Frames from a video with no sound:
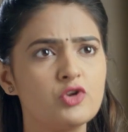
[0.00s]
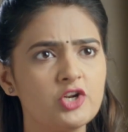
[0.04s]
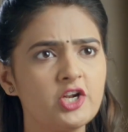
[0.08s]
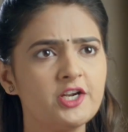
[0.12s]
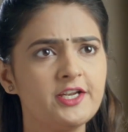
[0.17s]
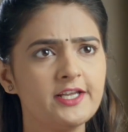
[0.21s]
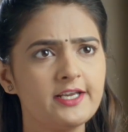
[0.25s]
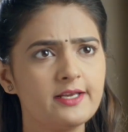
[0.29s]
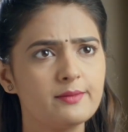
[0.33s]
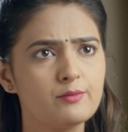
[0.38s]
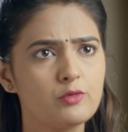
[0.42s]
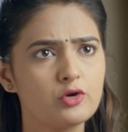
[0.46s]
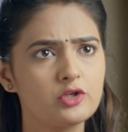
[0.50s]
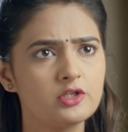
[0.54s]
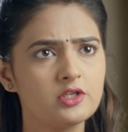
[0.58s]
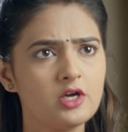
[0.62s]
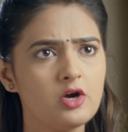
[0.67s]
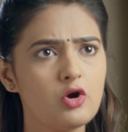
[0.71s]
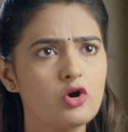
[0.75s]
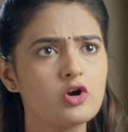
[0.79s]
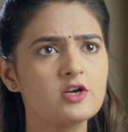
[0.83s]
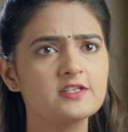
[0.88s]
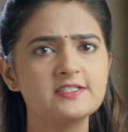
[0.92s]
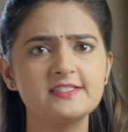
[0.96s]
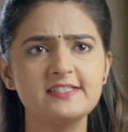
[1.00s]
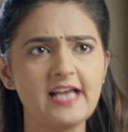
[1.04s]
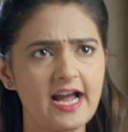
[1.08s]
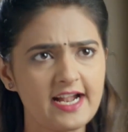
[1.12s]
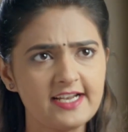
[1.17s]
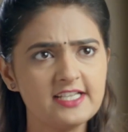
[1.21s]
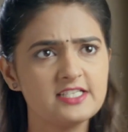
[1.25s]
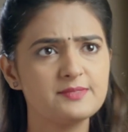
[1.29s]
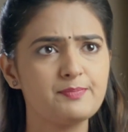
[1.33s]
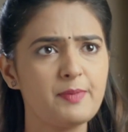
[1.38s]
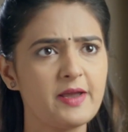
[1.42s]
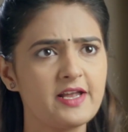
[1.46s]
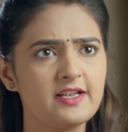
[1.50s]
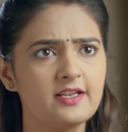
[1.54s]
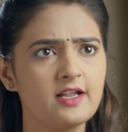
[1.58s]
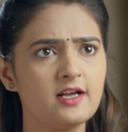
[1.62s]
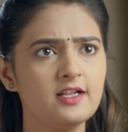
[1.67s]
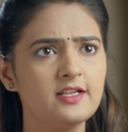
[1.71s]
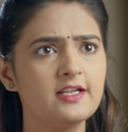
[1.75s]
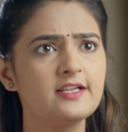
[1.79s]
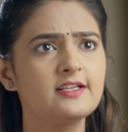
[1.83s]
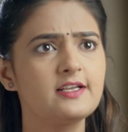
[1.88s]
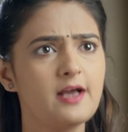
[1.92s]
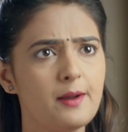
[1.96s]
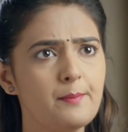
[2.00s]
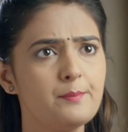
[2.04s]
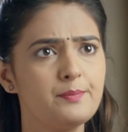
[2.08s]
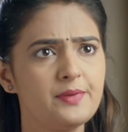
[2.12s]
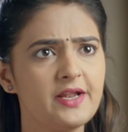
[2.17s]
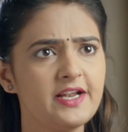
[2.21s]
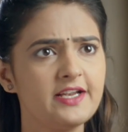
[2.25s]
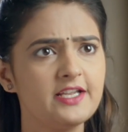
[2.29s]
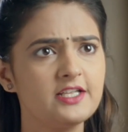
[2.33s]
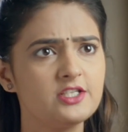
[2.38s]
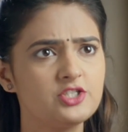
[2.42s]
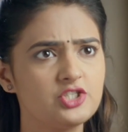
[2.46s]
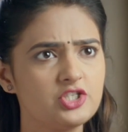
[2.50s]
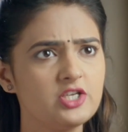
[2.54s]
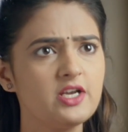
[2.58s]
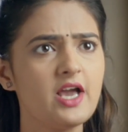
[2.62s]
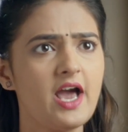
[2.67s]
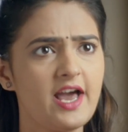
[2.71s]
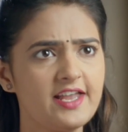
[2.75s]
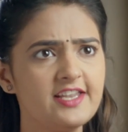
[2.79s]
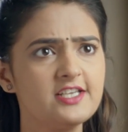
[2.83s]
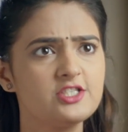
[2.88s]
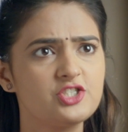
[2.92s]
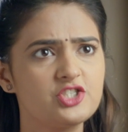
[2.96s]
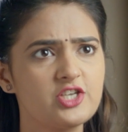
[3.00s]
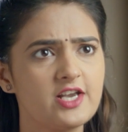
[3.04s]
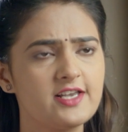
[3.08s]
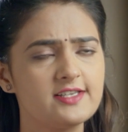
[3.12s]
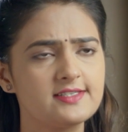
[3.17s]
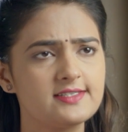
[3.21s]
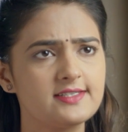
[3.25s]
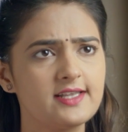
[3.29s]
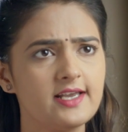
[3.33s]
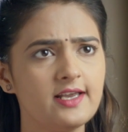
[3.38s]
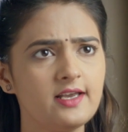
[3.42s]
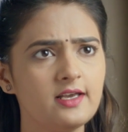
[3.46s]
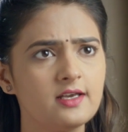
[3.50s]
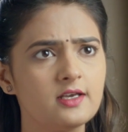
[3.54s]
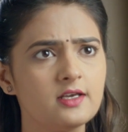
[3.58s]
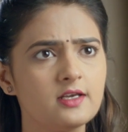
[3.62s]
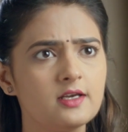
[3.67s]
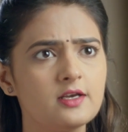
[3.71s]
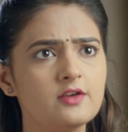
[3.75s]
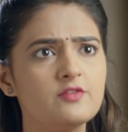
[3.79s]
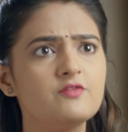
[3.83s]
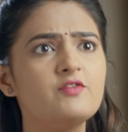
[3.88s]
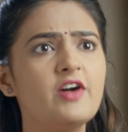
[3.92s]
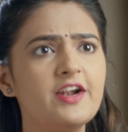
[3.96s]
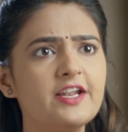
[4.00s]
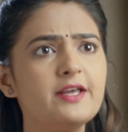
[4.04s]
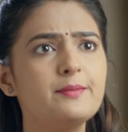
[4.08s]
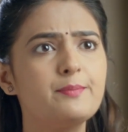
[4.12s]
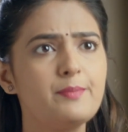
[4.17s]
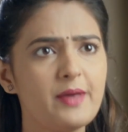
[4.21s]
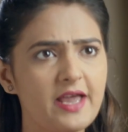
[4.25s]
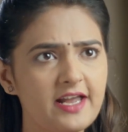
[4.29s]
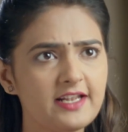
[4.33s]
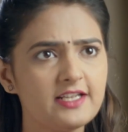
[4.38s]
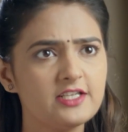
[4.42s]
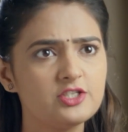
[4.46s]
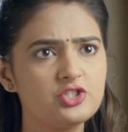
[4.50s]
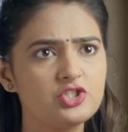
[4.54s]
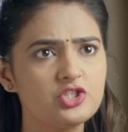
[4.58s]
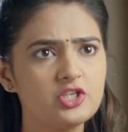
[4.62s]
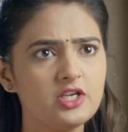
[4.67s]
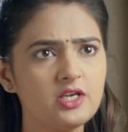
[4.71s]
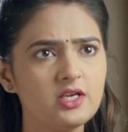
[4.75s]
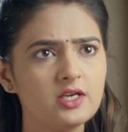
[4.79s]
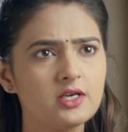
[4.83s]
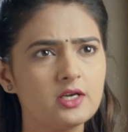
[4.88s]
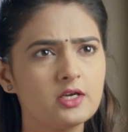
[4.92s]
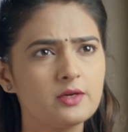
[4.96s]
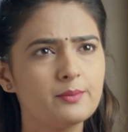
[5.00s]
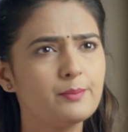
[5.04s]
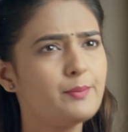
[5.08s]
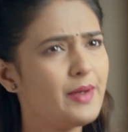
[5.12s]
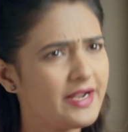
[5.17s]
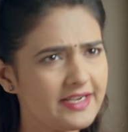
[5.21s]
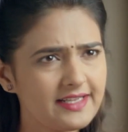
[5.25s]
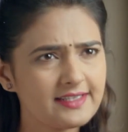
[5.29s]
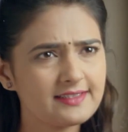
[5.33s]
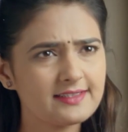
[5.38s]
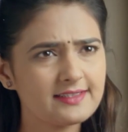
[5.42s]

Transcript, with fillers: నిన్నటికి మొన్న ఒక సాడిస్ట్ పైన కంప్లైంట్ చేసి అరెస్ట్ చేయిస్తే వాడికి బెయిల్ ఇచ్చి బయటకు